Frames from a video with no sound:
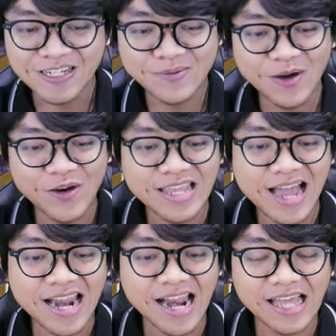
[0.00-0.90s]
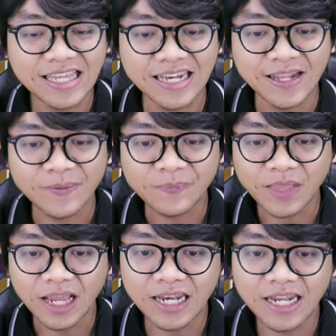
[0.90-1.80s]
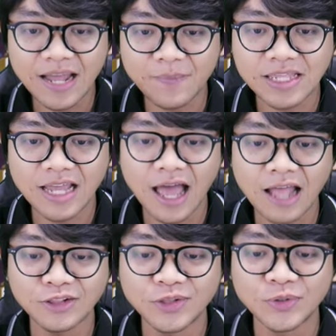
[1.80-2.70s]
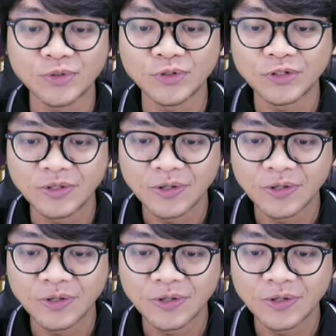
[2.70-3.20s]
Terus di bawahnya ada lagi nih. Ini namanya hantu.